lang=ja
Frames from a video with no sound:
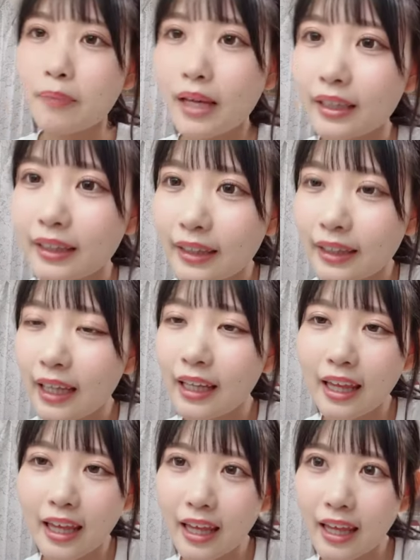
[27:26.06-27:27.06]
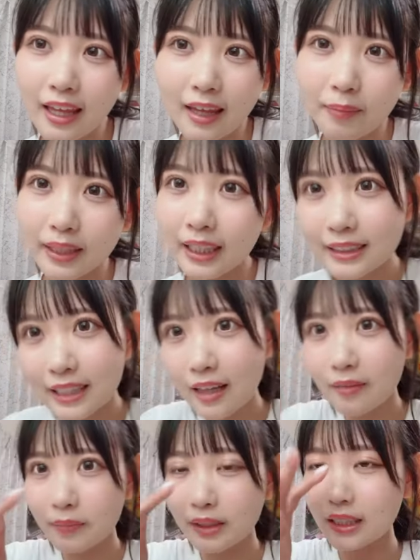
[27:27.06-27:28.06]
またねまた明日
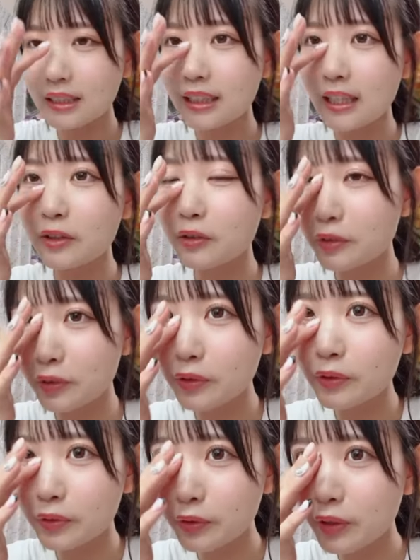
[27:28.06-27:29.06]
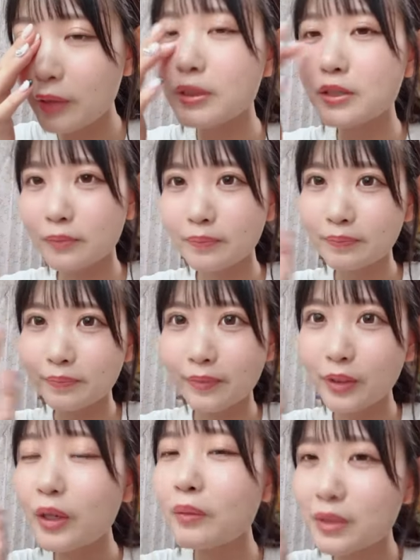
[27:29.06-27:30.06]
また明日夜夜夜会いましょう
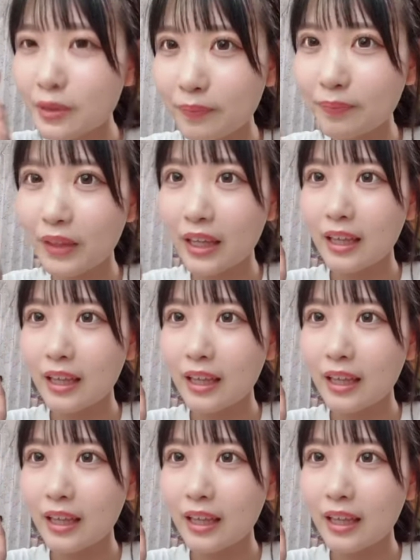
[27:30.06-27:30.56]
夜会いましょう